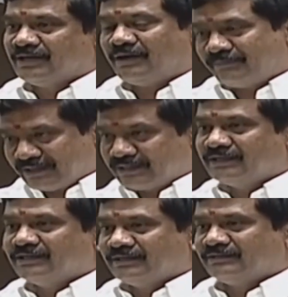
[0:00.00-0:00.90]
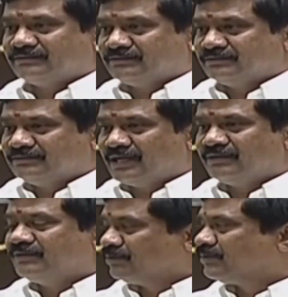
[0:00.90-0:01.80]
ఆ మట్టన్నా దాని
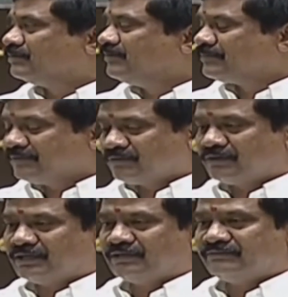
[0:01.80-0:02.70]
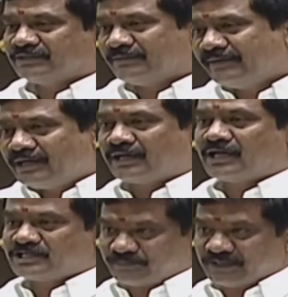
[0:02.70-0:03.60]
మీద ఒక ఒక విధమైన
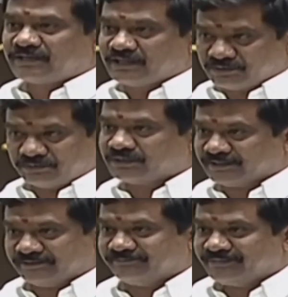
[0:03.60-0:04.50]
అటాచ్మెంట్ రైతుకు ఉంటుంది